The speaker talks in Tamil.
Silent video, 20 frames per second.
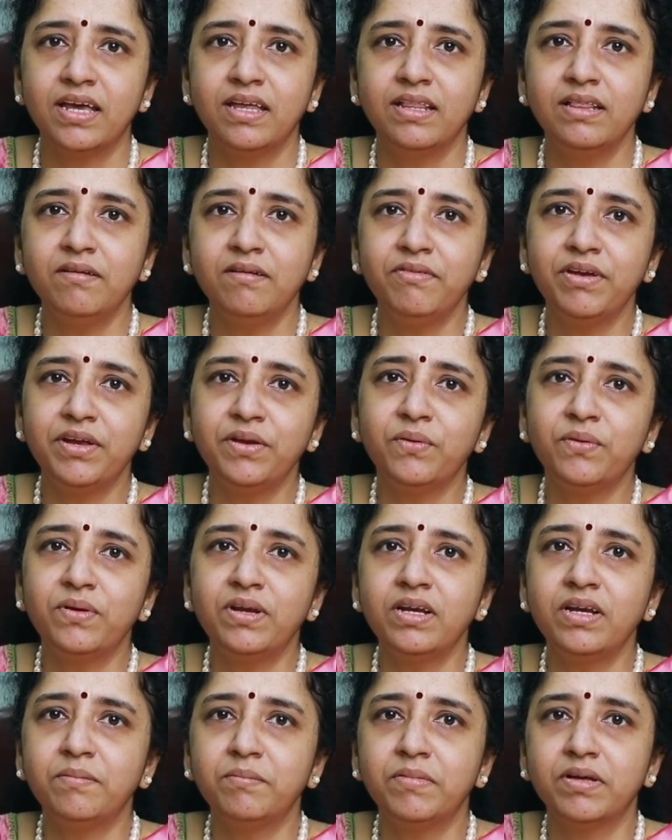இந்த
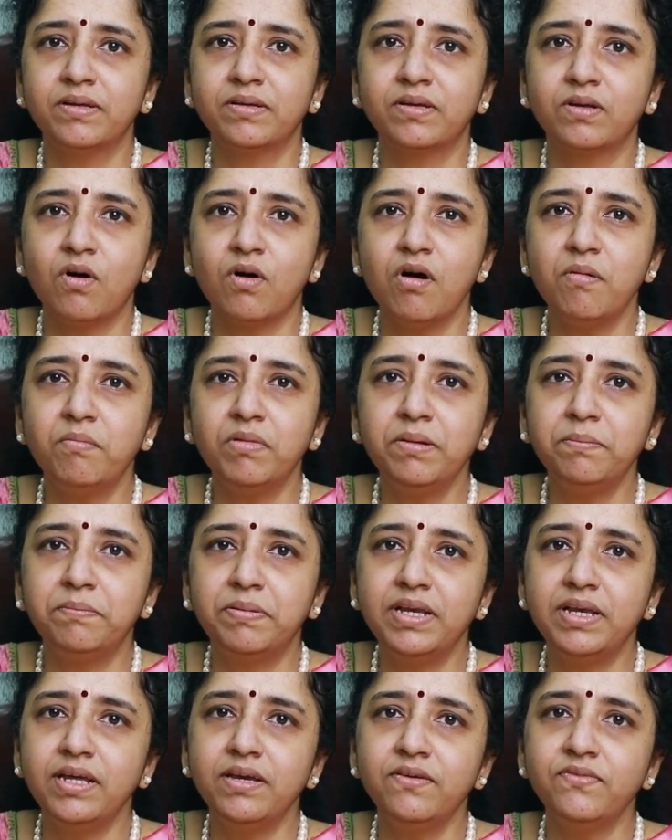வீடியோவில் நம்ம காமன்
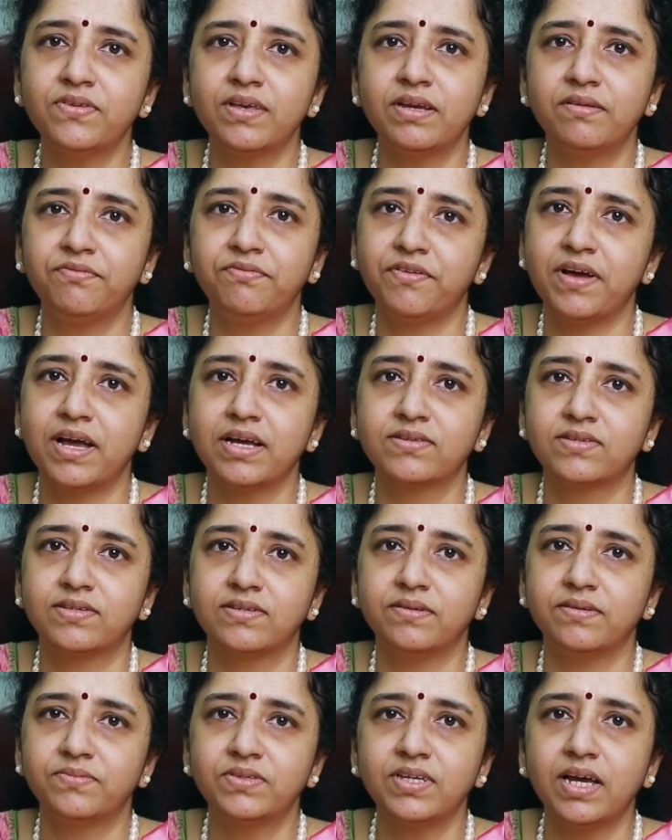பிலீவ்ஸ் அண்ட் ஃபேக்ட்ஸ்
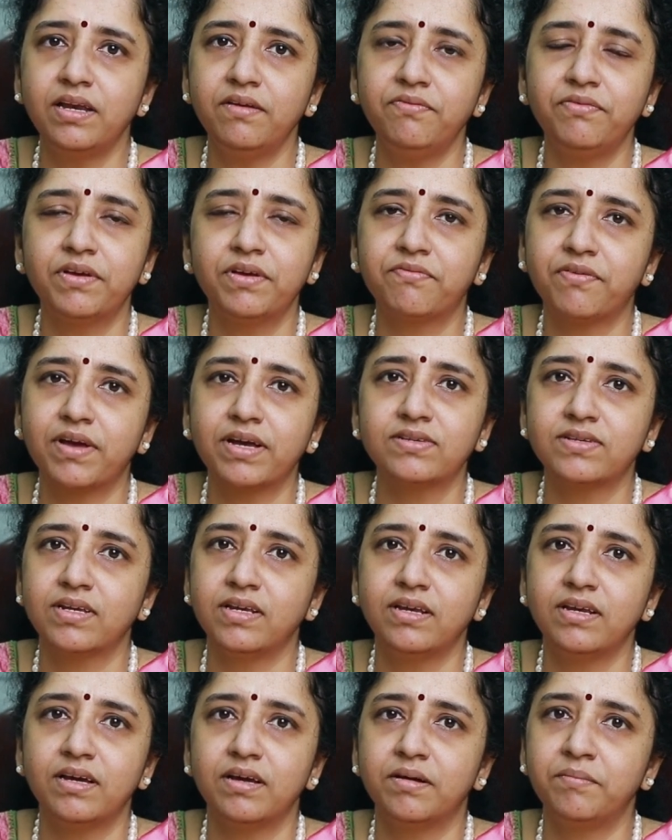சயின்டிஃபிக் ஃபேக்ட்ஸ்
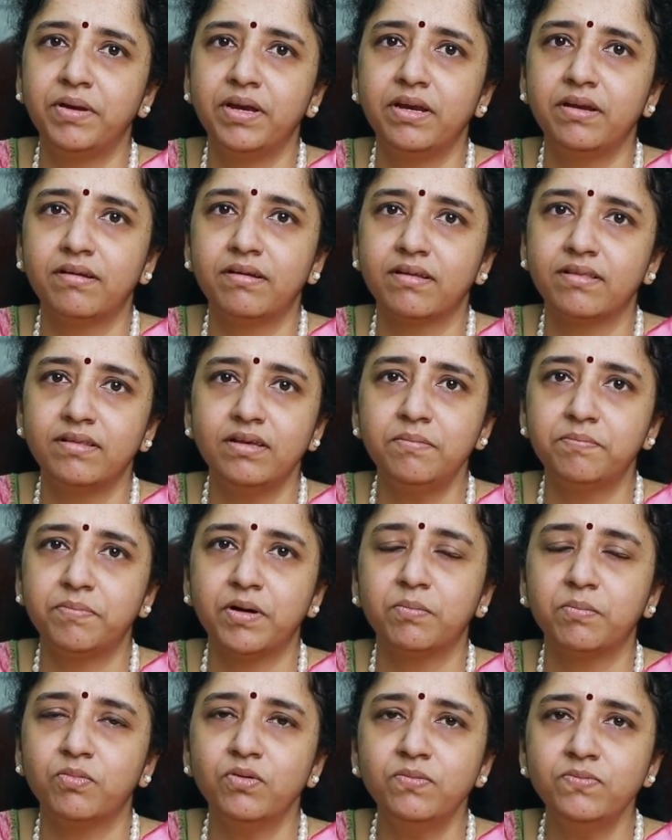என்ன அப்படின்றது
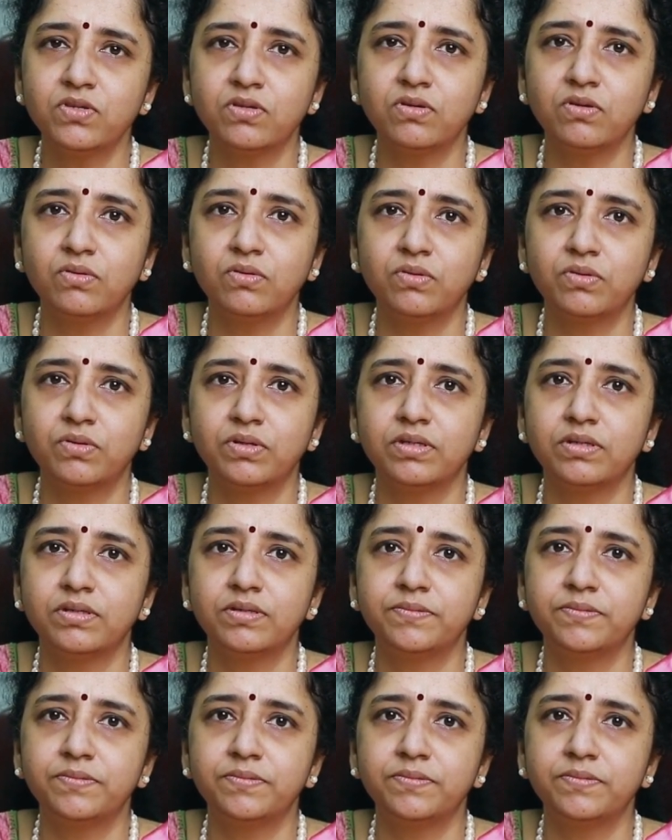பார்ப்போம் ஸோ ஒரு